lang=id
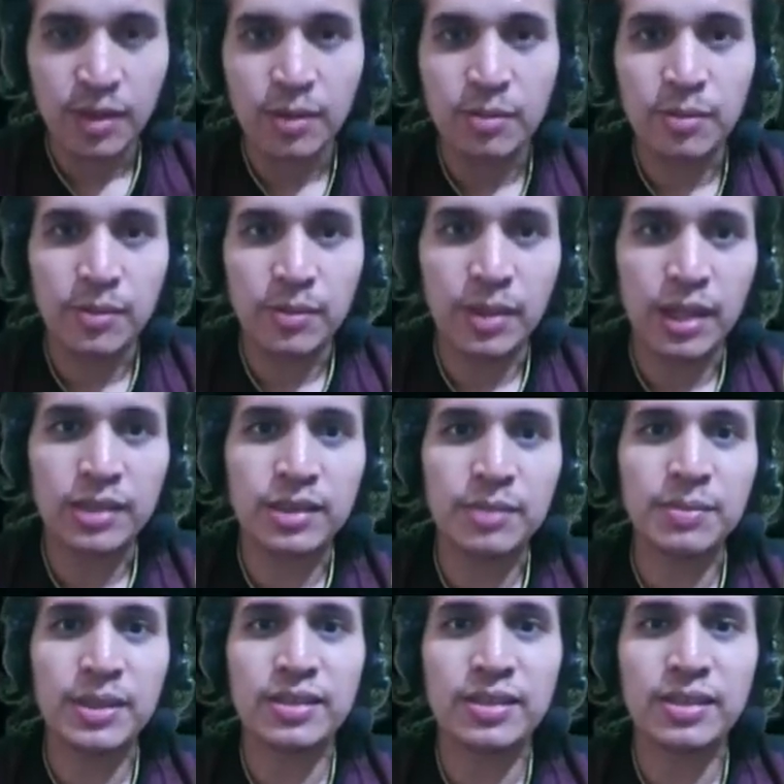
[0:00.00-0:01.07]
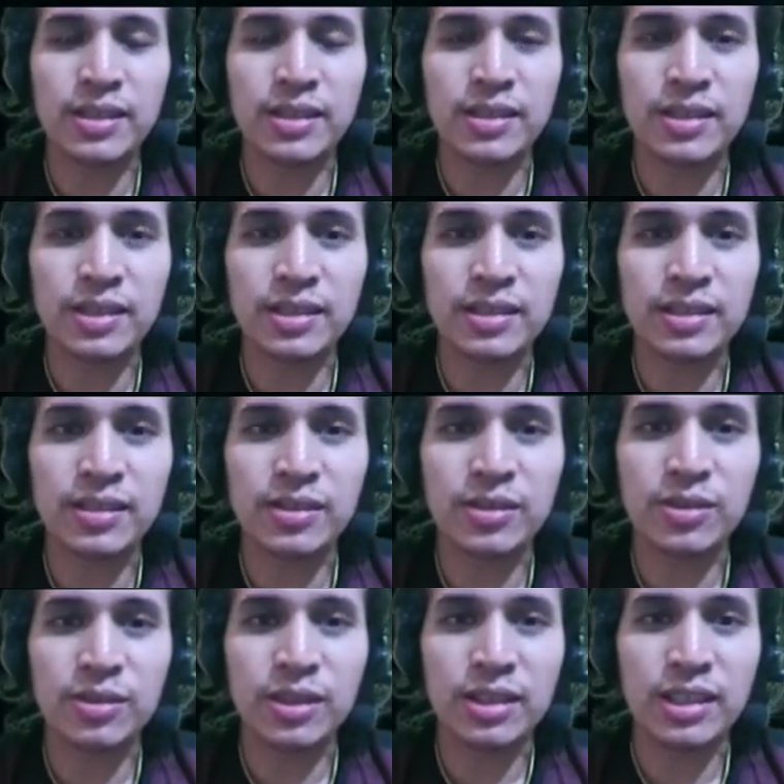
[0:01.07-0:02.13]
Berarti pas di ini
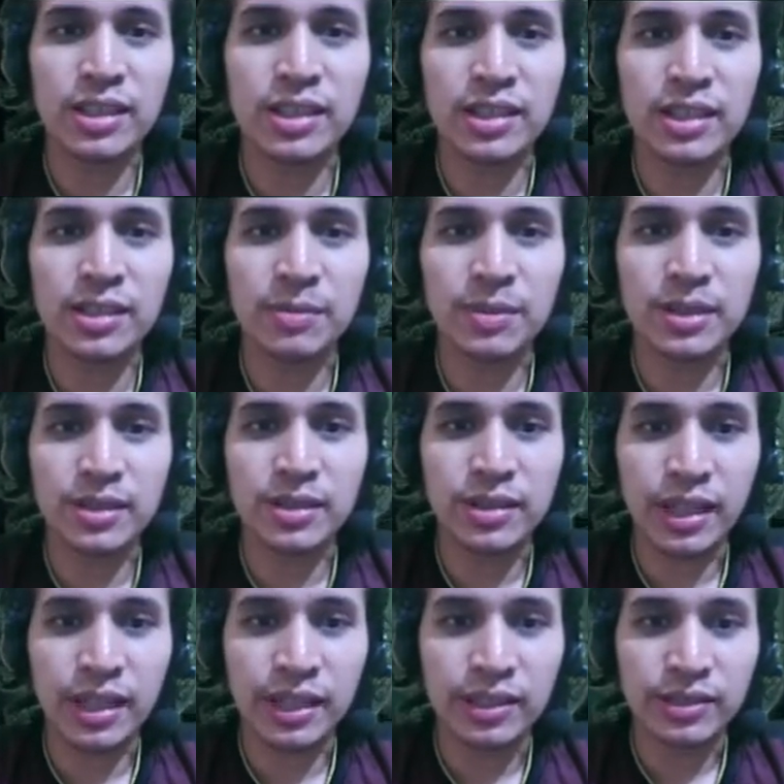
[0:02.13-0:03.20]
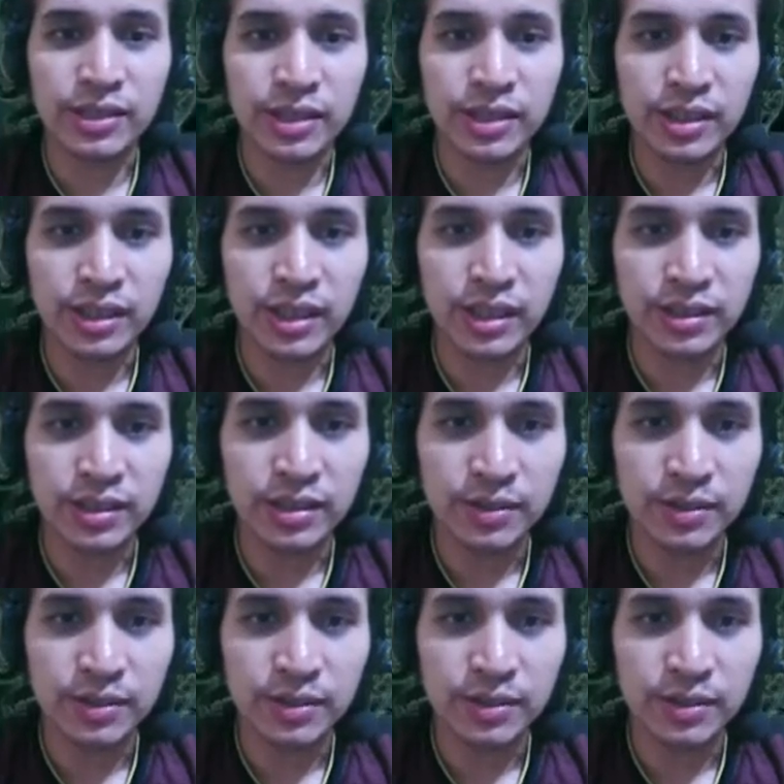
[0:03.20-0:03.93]
tuh kejadiannya pas di Recon City, guys.